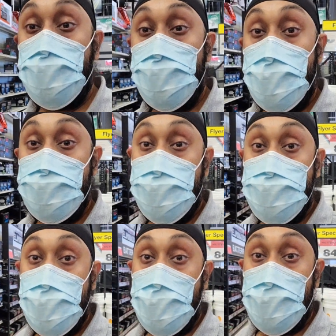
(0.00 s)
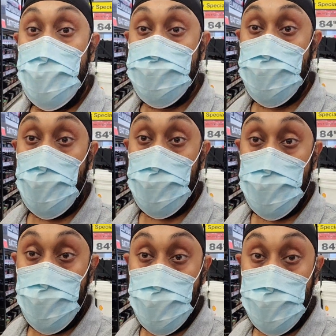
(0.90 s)
तो मेरे पीछे है गाइस
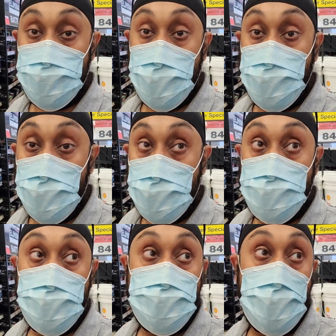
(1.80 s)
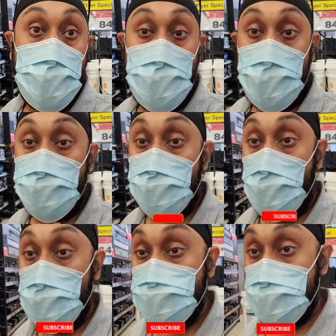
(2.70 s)
ऑटोमोटिव सेंटर जिसमें गाड़ी के
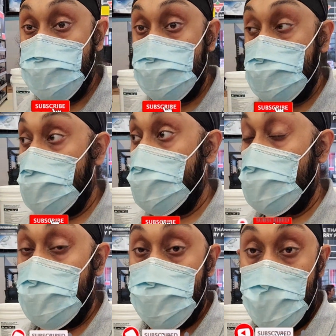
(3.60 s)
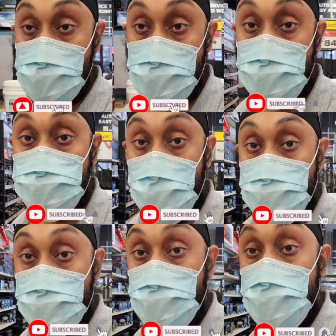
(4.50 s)
ऑयल चेंजेस से लेके बैटरीज
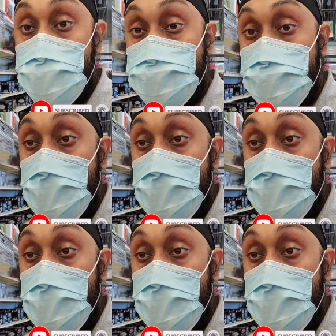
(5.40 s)
वाइपर ब्लेड